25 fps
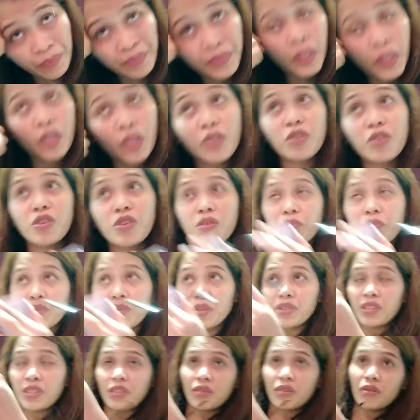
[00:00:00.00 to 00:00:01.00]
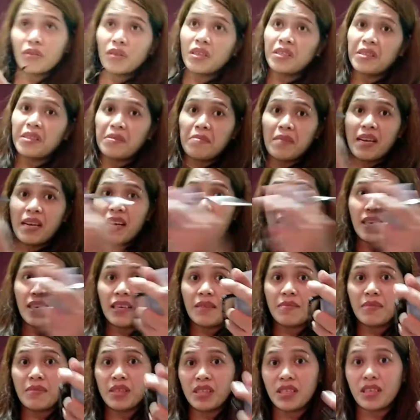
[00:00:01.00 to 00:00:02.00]
yung computer ko kasi malaki
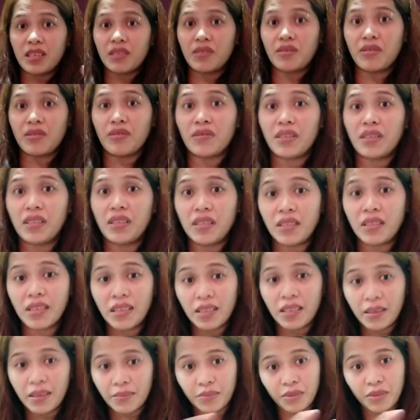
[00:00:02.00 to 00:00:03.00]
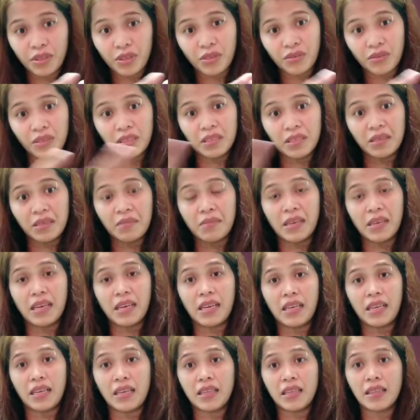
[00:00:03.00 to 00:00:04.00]
masyado yung isa, tapos yung isa
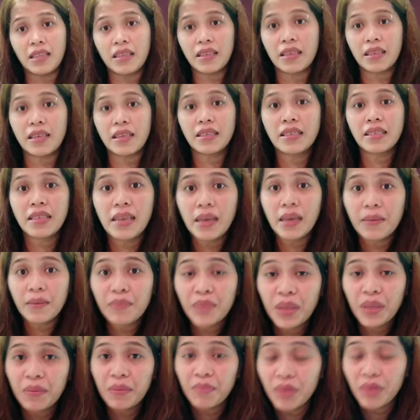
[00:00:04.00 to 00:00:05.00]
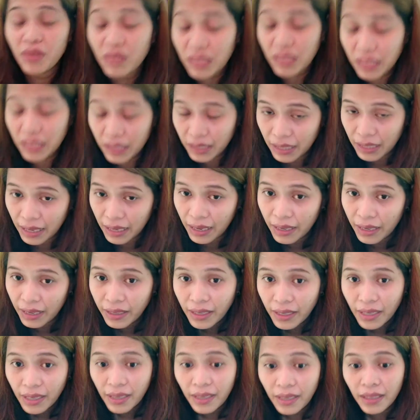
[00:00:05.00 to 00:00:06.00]
maliit, kasi laptop yung isa.
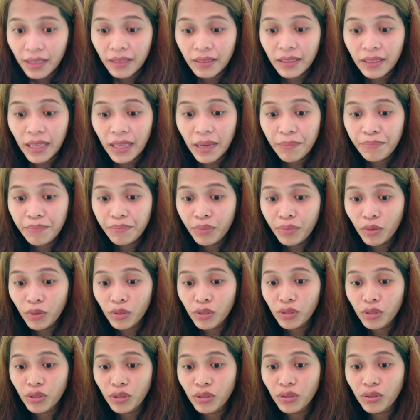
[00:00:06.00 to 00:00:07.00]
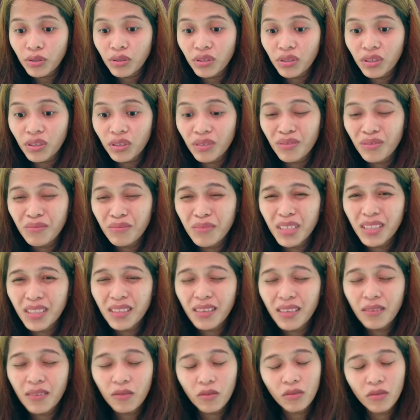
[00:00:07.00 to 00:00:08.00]
Tapos, yung mata
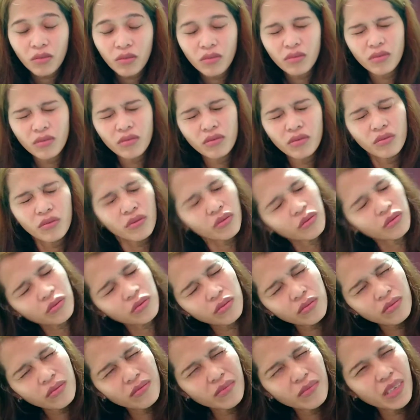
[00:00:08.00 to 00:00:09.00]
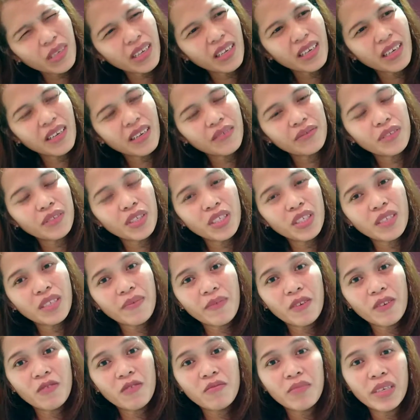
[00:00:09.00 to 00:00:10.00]
ko, nung mga first
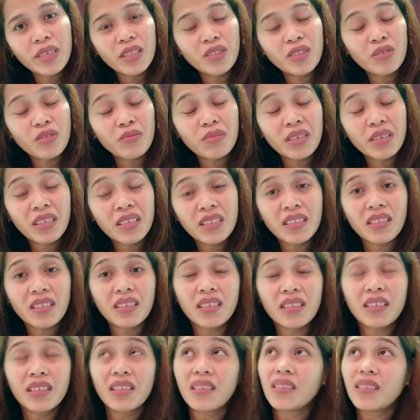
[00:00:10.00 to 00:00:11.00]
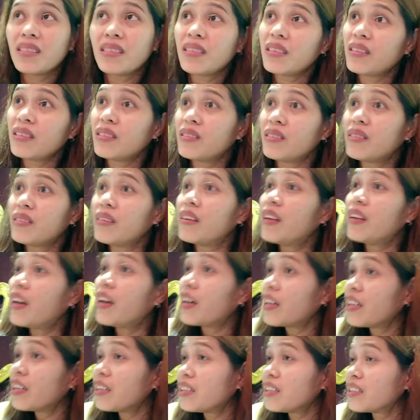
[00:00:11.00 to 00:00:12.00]
few months, sobrang sakit kasi
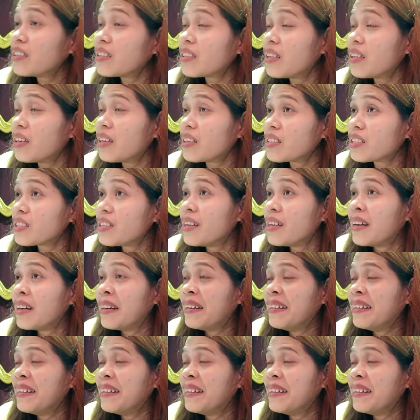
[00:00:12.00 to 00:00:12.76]
laki ng text ng